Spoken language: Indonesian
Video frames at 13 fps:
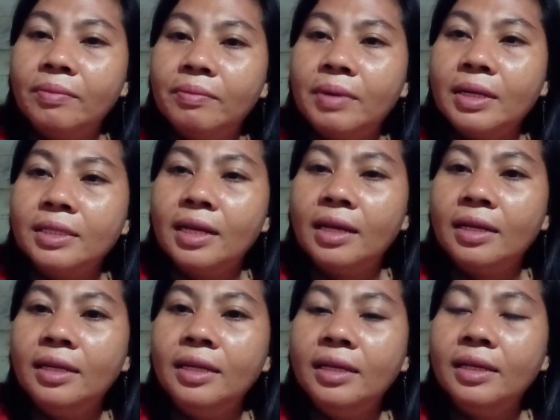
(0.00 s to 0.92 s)
Mas
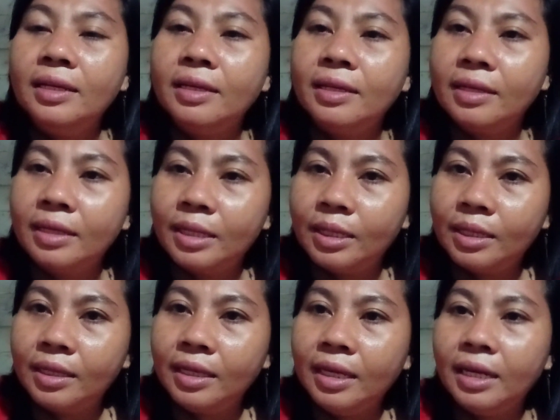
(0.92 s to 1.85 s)
Andi
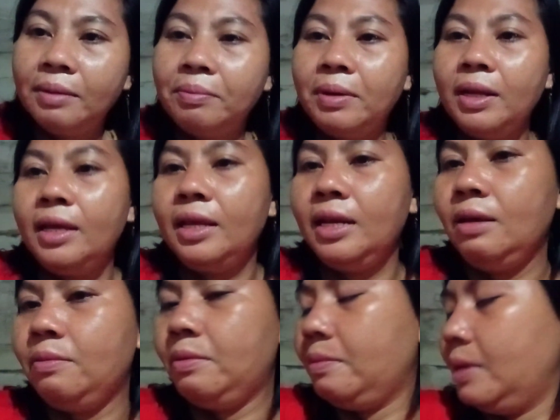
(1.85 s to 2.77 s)
nginep neng kene
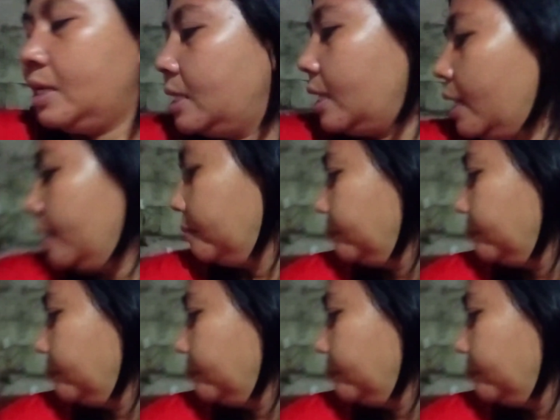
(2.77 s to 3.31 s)
ya, pemirsa